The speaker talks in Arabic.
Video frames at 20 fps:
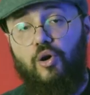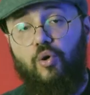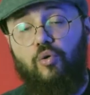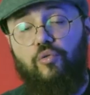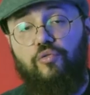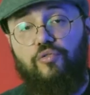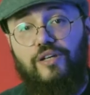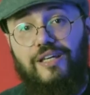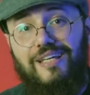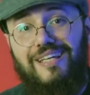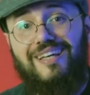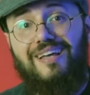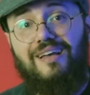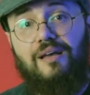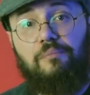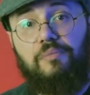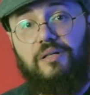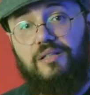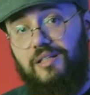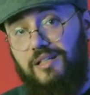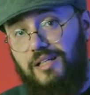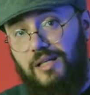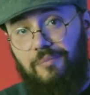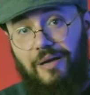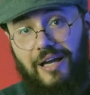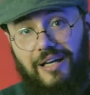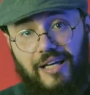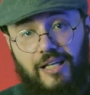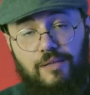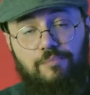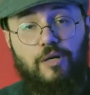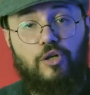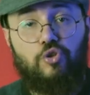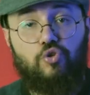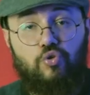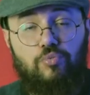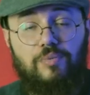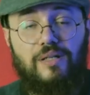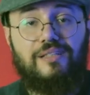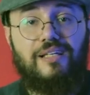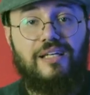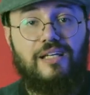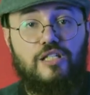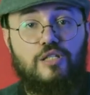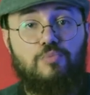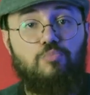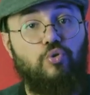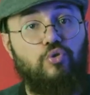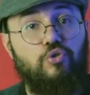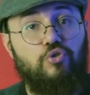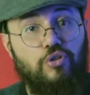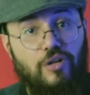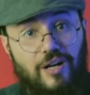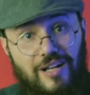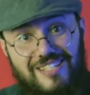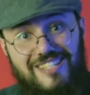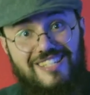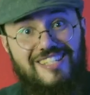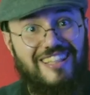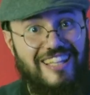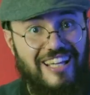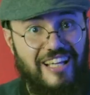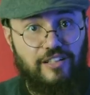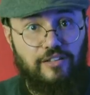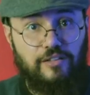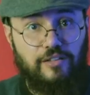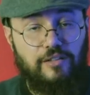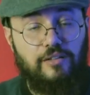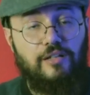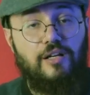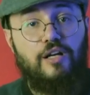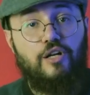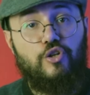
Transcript: وفي بيترجم حاجات مكتوبة ده اسمه translator